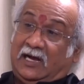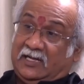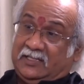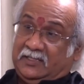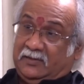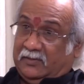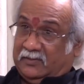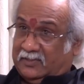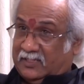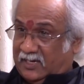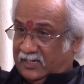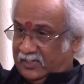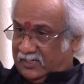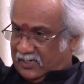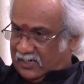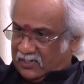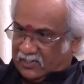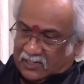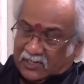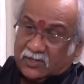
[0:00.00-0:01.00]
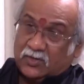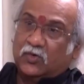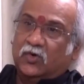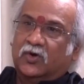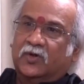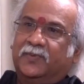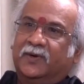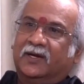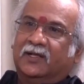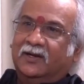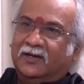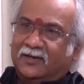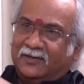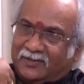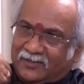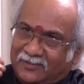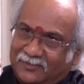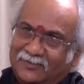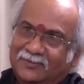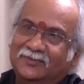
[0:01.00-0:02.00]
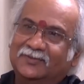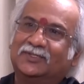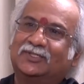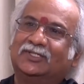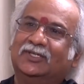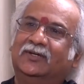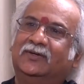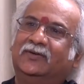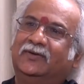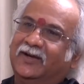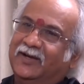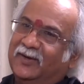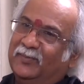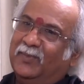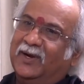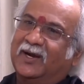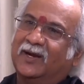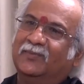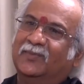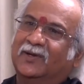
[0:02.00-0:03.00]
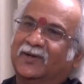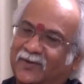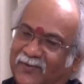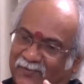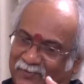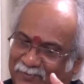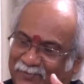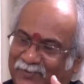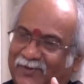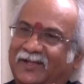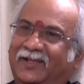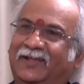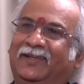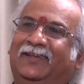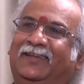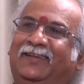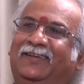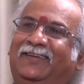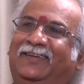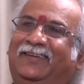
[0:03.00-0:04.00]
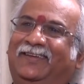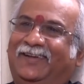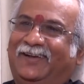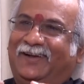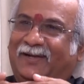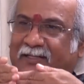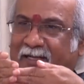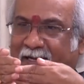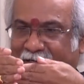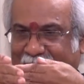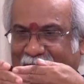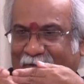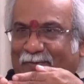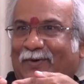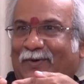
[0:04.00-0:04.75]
అది దానికి అడ్డుగోడ పడాలంటే సర్ అండ్ మేడం అన్నాం అనుకోండి అది అక్కడే